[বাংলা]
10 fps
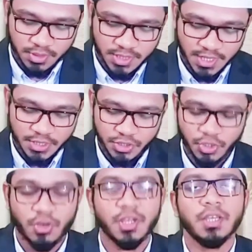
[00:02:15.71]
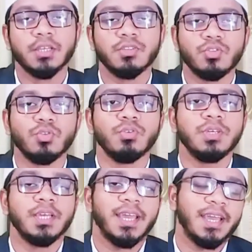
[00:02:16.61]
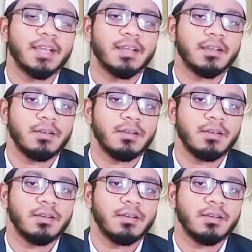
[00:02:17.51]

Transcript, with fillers: অধ্যায় ছয় দুই এক